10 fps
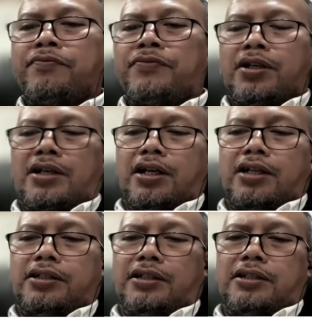
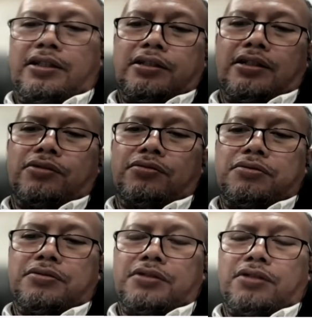nah di titik
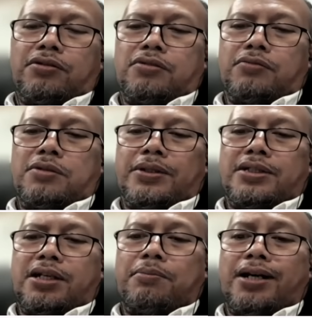tertentu si konsumen
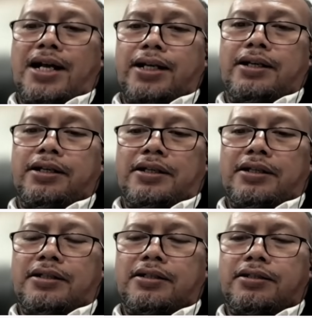bisa mengakhiri
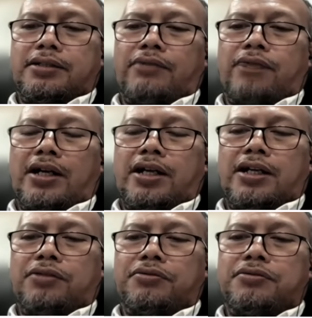sewa lahan
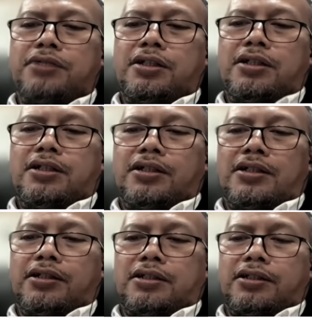itu
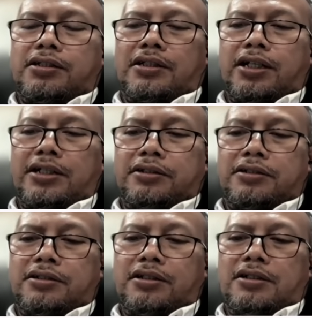uh, dengan
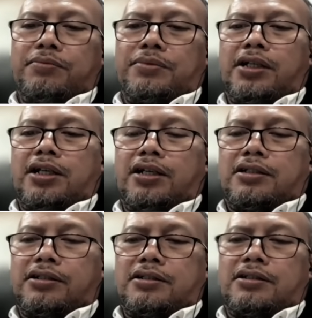ya
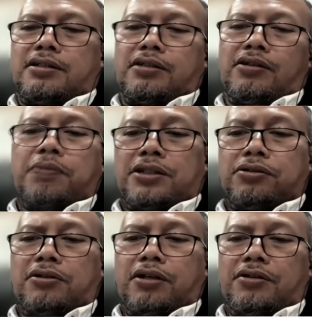uh,
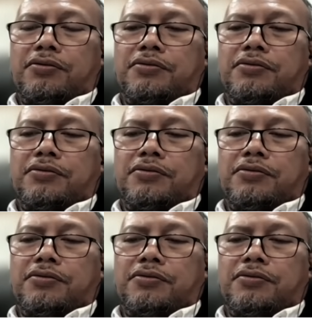operator gitu